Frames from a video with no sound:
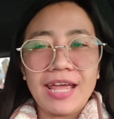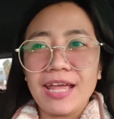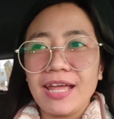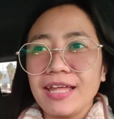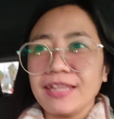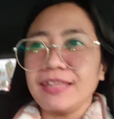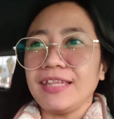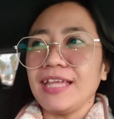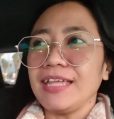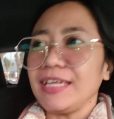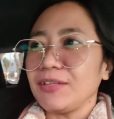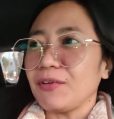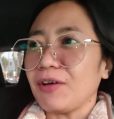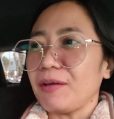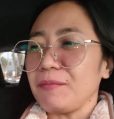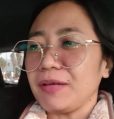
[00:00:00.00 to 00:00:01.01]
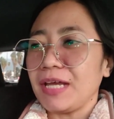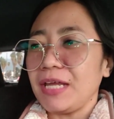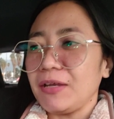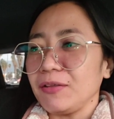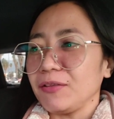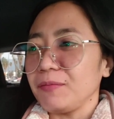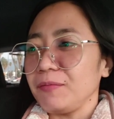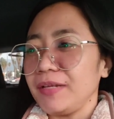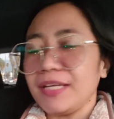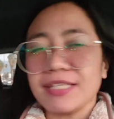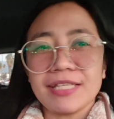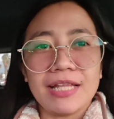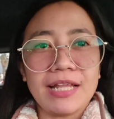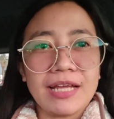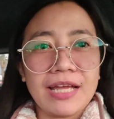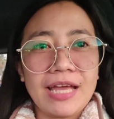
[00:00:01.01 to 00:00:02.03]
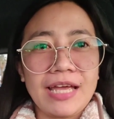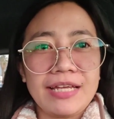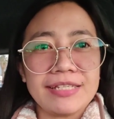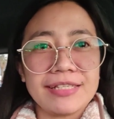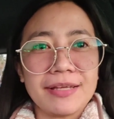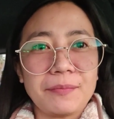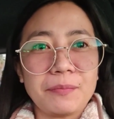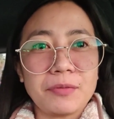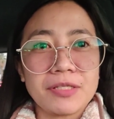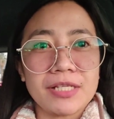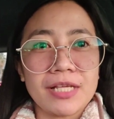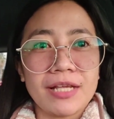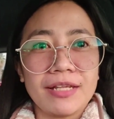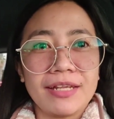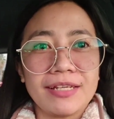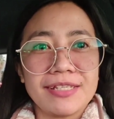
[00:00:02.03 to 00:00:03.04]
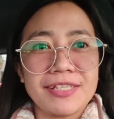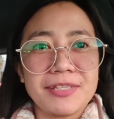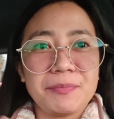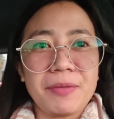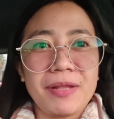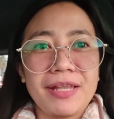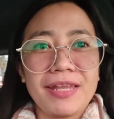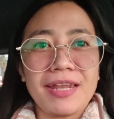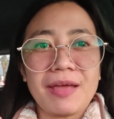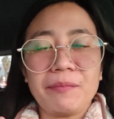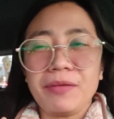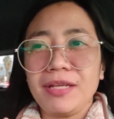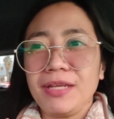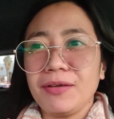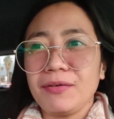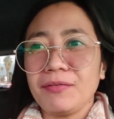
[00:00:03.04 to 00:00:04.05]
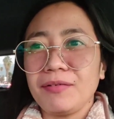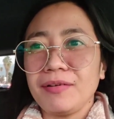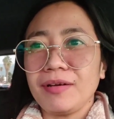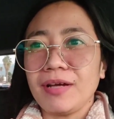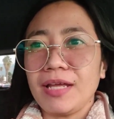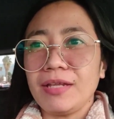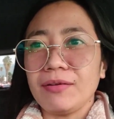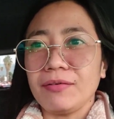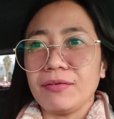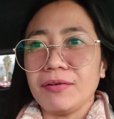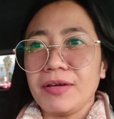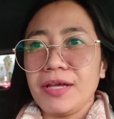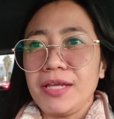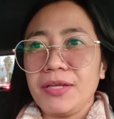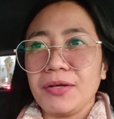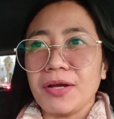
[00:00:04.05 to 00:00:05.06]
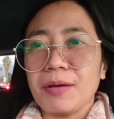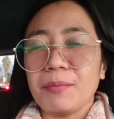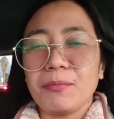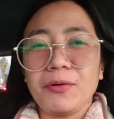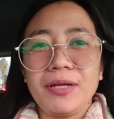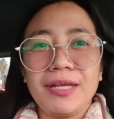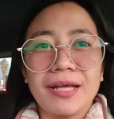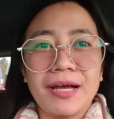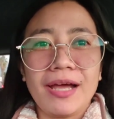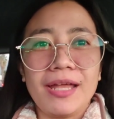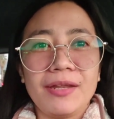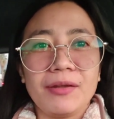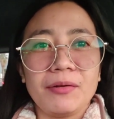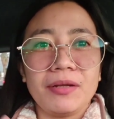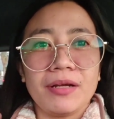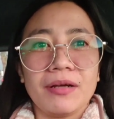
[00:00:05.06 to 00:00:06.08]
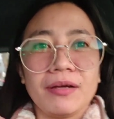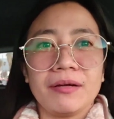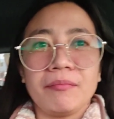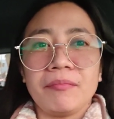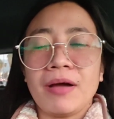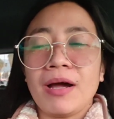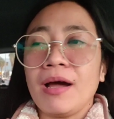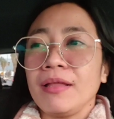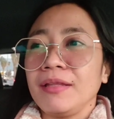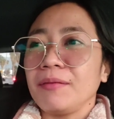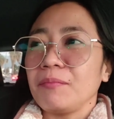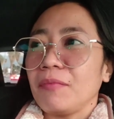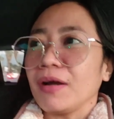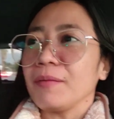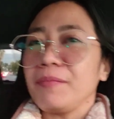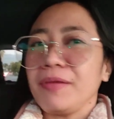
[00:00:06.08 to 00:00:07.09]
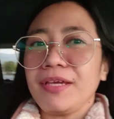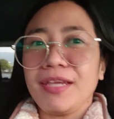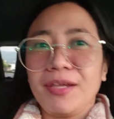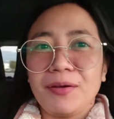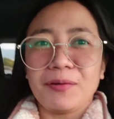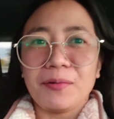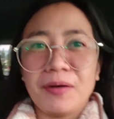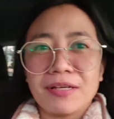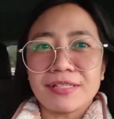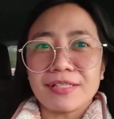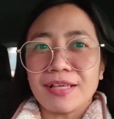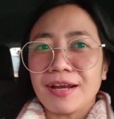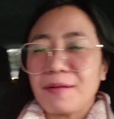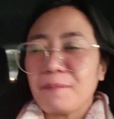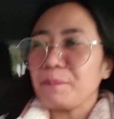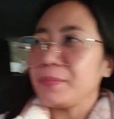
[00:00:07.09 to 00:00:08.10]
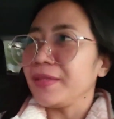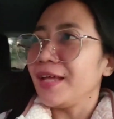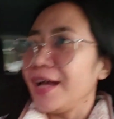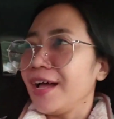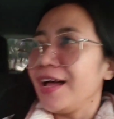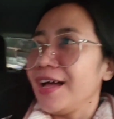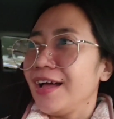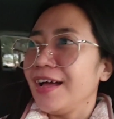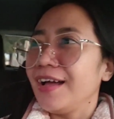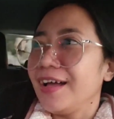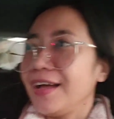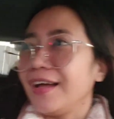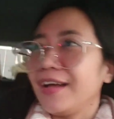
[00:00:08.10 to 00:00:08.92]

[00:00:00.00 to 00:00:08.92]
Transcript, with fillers: And dito kami ngayon. 2 minutes na lang guys. Tapos na nasismell na namin yung ano, yung amoy ng ano ng mga ng barbecue. Ang sarap na.